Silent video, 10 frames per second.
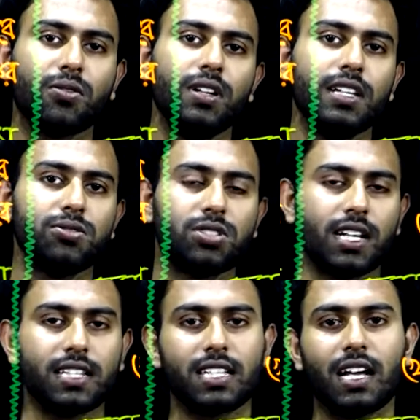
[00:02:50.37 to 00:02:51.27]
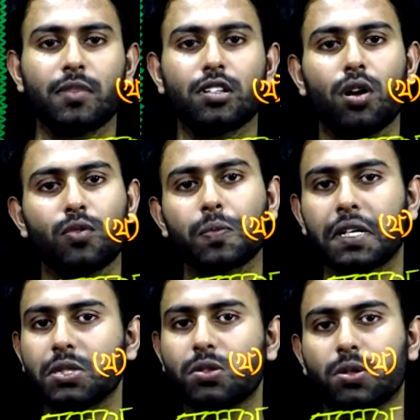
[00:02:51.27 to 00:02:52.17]
করলেই কিন্তু সেখান থেকে আমরা লবণ
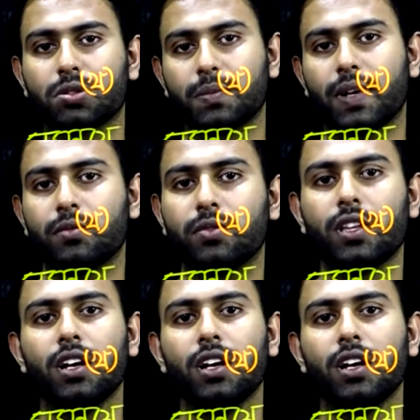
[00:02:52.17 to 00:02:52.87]
পানি তৈরি করতে পারবো